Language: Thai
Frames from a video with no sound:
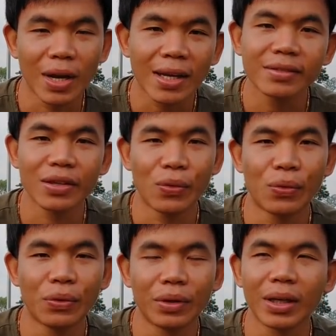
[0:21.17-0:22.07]
ลาเซล
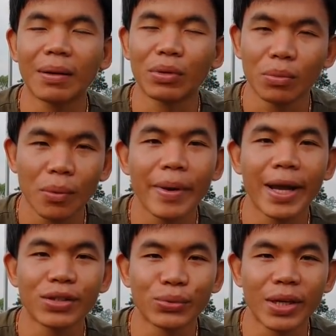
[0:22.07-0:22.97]
ล์นะครับระบบแอ
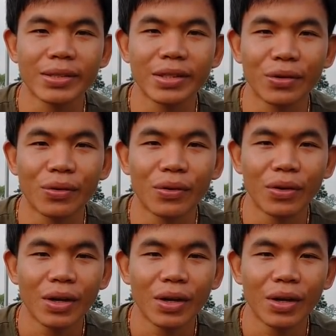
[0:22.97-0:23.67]
ร์โซลาเซลล์